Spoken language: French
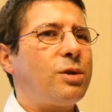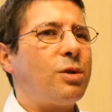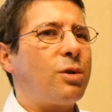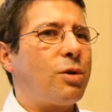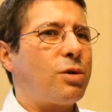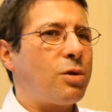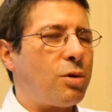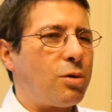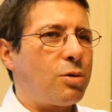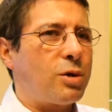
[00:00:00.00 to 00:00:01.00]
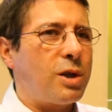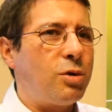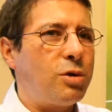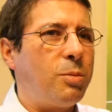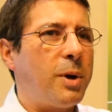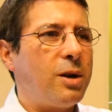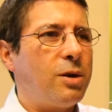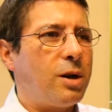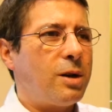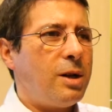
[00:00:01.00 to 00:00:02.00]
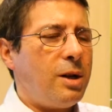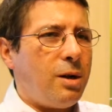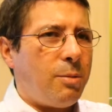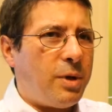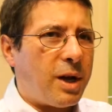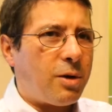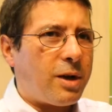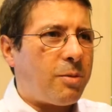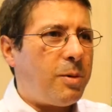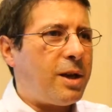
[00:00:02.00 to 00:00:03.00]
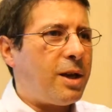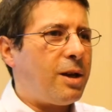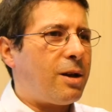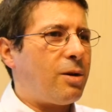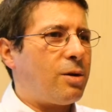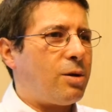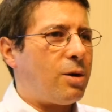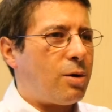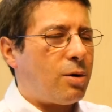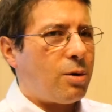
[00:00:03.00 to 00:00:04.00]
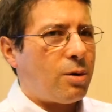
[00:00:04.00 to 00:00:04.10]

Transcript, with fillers: ce que sont nos études supérieures, bien leur expliquer que dans